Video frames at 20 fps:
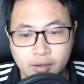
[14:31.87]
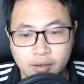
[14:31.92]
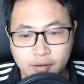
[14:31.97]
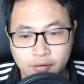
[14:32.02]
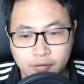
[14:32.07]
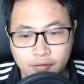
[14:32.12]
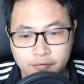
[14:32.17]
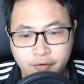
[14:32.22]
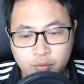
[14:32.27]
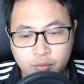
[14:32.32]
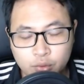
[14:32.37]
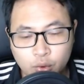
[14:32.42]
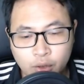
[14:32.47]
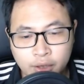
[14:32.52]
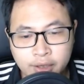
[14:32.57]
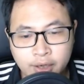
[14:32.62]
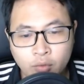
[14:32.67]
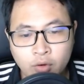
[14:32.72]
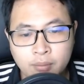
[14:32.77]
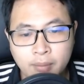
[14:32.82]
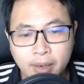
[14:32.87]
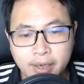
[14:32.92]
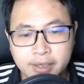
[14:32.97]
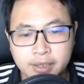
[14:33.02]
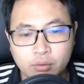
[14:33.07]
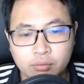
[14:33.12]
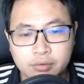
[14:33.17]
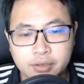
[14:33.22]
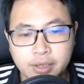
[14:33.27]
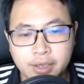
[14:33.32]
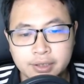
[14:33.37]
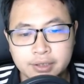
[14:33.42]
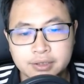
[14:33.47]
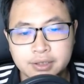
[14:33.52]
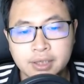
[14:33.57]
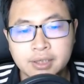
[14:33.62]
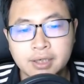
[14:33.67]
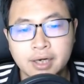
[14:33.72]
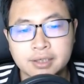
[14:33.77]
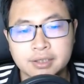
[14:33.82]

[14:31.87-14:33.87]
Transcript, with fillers: Phòng tuyến đóng ở Bạch Ngọc Kinh chính là